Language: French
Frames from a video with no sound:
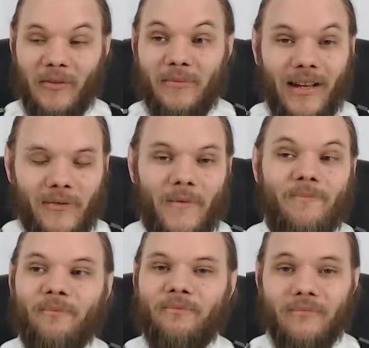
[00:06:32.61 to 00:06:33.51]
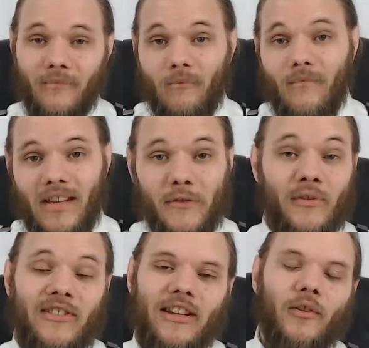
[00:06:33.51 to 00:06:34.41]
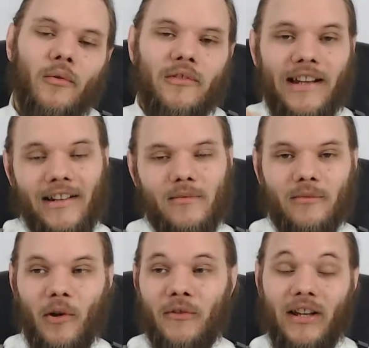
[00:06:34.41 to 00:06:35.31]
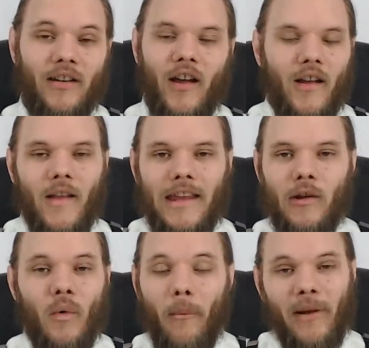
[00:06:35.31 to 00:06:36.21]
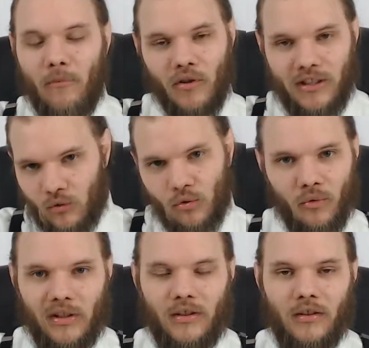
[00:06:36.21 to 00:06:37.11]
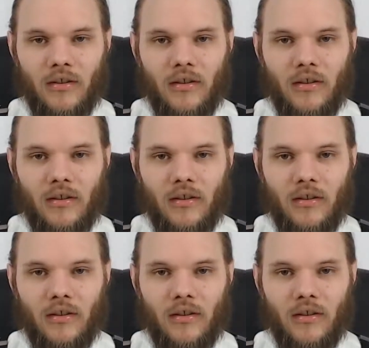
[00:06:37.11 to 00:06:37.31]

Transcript: Donc bref, et Fitz attend le dernier moment, c'est-à-dire qu'il lui a pas demandé tout de suite,